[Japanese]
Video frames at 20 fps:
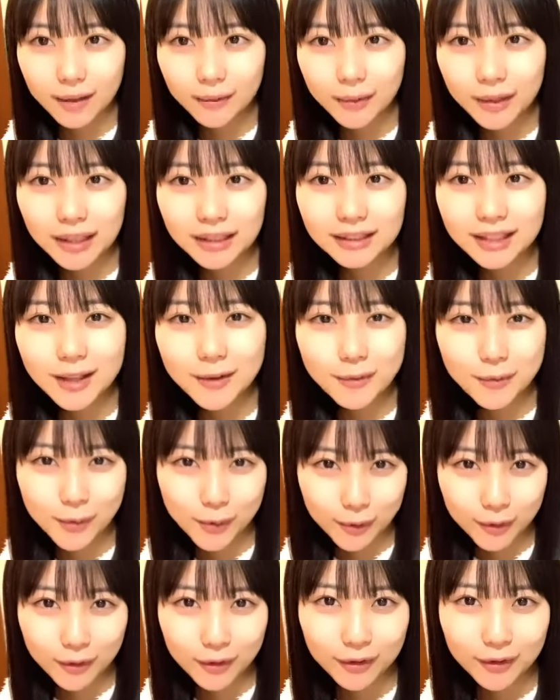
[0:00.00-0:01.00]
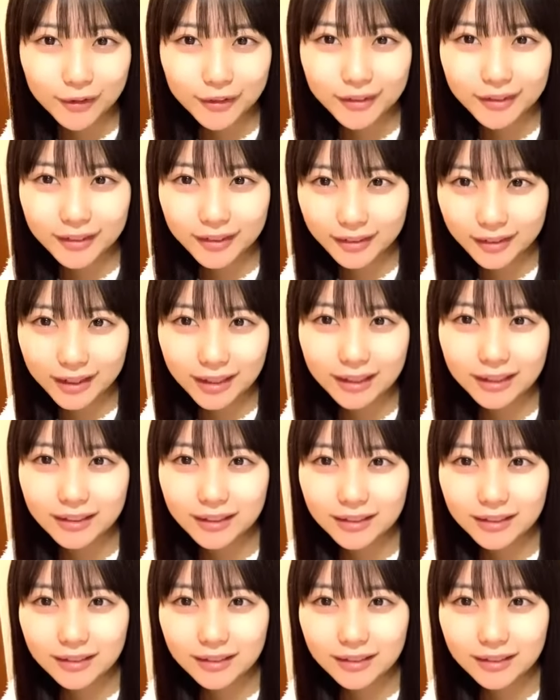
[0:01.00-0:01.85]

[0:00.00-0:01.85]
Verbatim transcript: 皆さんも本当に